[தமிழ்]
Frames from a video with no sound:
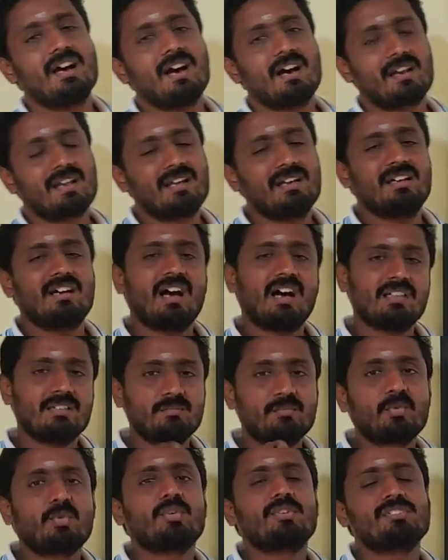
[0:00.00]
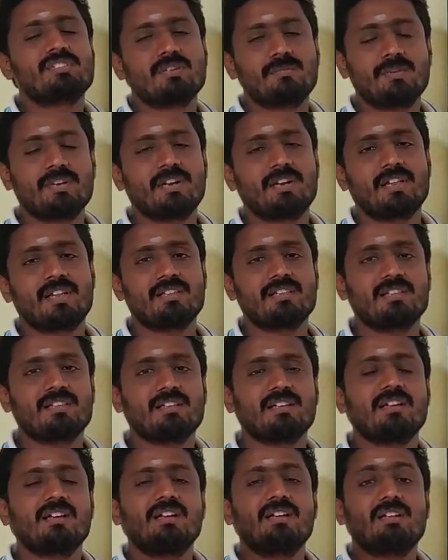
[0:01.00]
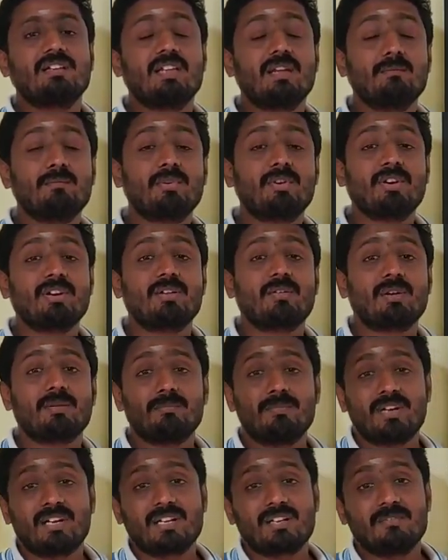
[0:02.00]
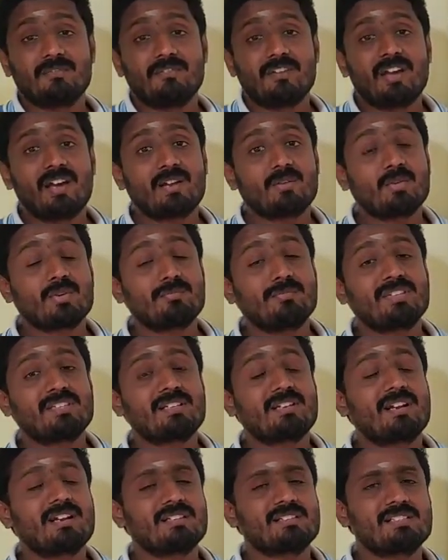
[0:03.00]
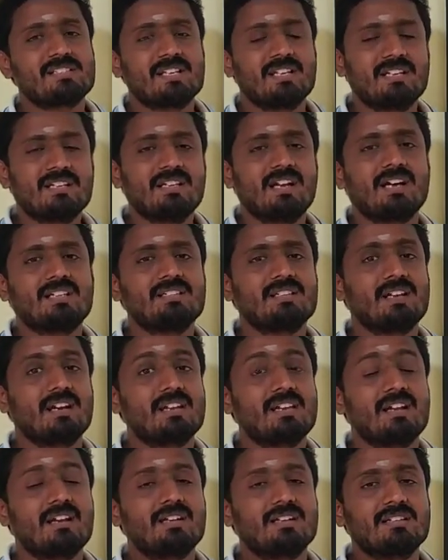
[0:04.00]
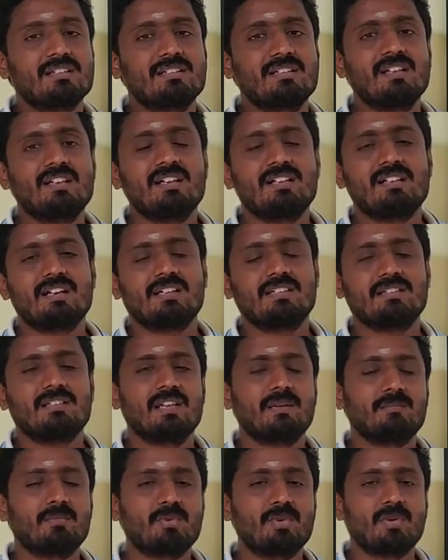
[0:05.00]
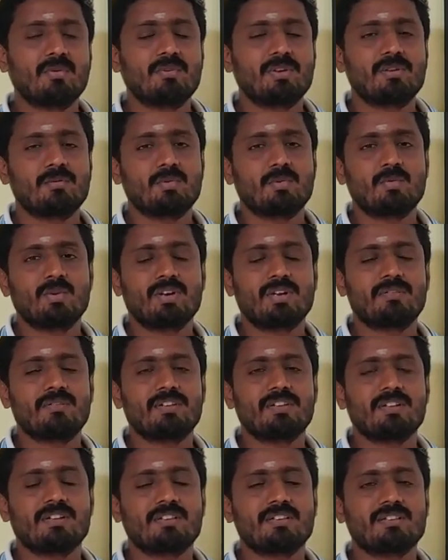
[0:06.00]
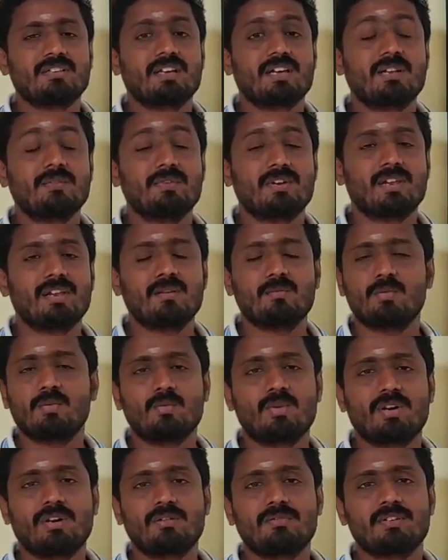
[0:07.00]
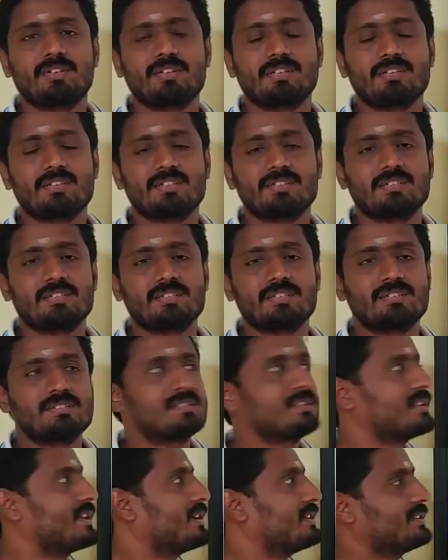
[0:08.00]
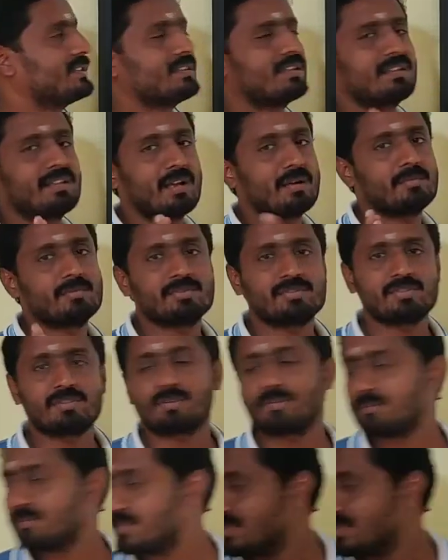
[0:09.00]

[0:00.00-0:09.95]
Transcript: ஆனால் அது பிரயோஜனமே கிடையாது எம்ப்ரியோ டெவலப்மெண்ட்டுக்கு வேறு ஒரு மெத்தடாலஜியை அது கையாண்டு அது எம்புரியோவை உருவாக்கி விடுகிறது கருவினை உருவாக்கி விடுகிறது சரியா இதை ஞாபகம் வச்சுக்கணும்